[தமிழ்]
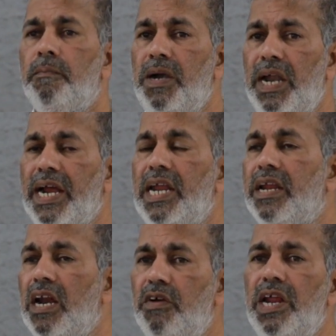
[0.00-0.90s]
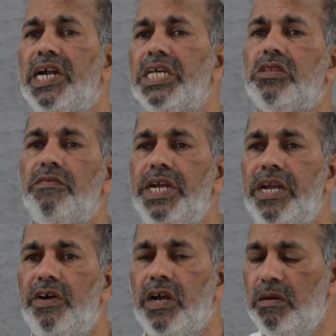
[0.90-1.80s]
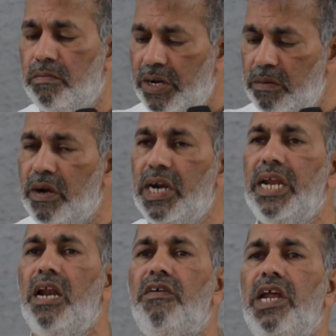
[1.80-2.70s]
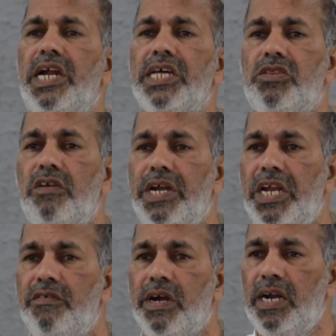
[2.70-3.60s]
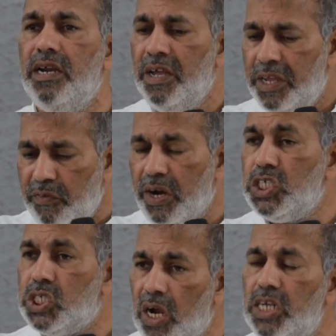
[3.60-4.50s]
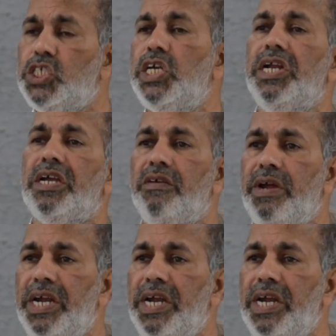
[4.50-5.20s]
பிள்ளைகளை நல்வழி நடத்த வேண்டியவங்கள் மருமகளை நல்வழி நடத்த வேண்டியவங்கள் இவர்கள் சாட்சி அறுக்க